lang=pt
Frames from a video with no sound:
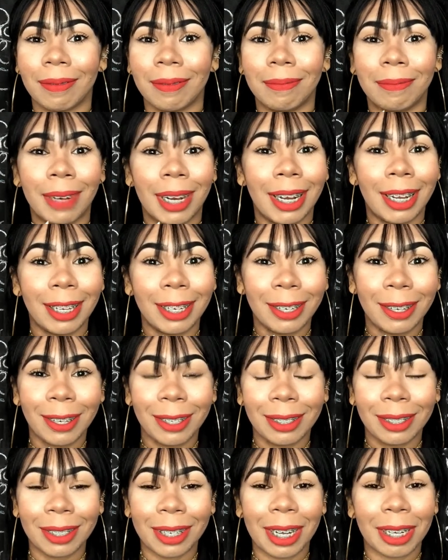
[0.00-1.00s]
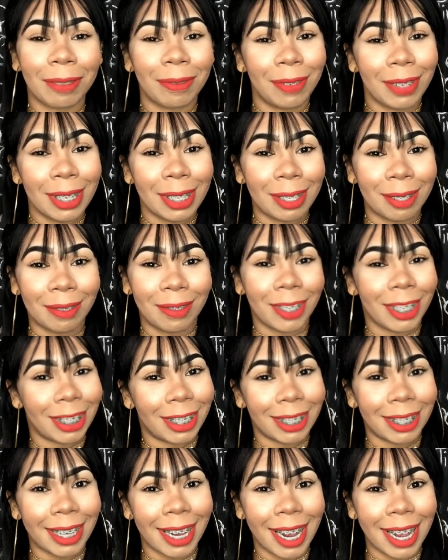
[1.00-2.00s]
mano, eu nunca fiz um
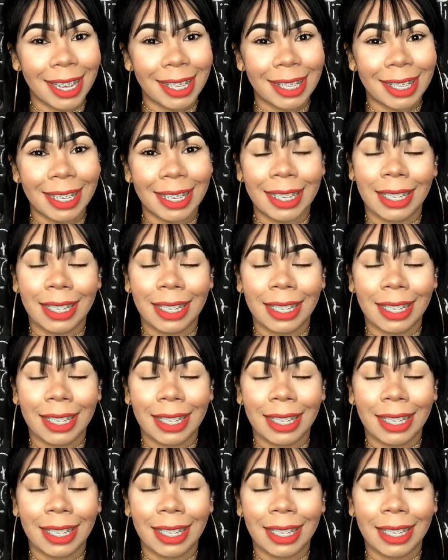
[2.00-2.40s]
vídeo desse